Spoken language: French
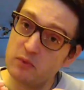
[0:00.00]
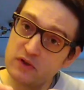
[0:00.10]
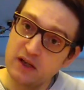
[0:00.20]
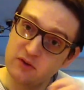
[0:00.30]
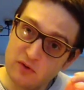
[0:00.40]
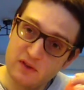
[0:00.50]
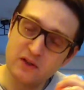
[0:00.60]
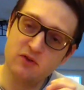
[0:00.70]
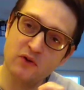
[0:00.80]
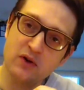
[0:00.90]
tirer
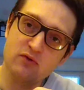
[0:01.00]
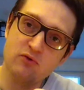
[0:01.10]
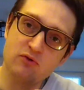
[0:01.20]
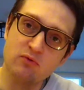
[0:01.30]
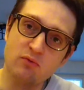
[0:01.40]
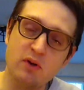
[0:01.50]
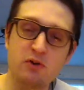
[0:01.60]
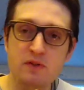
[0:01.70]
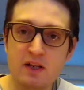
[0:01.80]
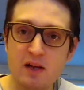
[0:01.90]
deux, deux résolutions et
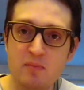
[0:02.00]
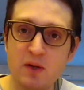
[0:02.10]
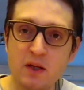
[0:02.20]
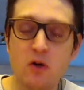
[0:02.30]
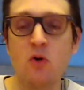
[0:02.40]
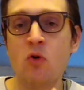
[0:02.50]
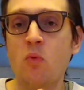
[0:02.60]
choisir la pire.